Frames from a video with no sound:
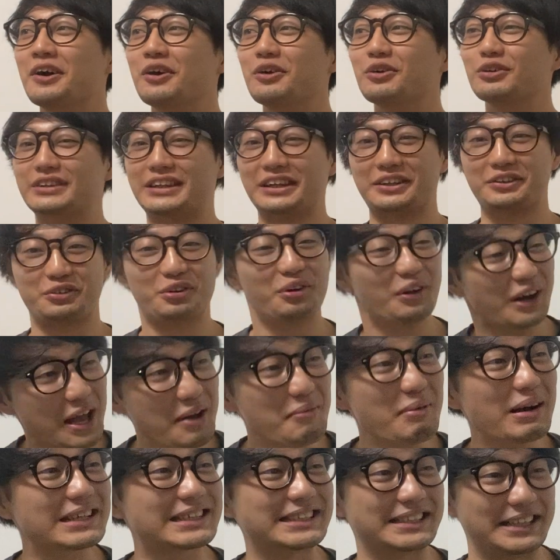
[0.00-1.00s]
打ってくれ
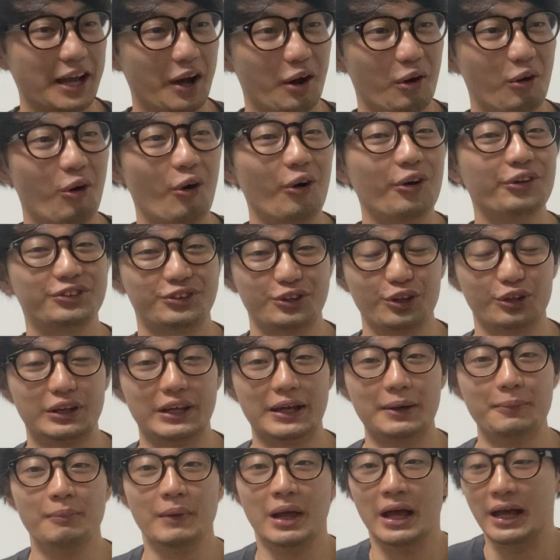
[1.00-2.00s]
ましたよ、本当に。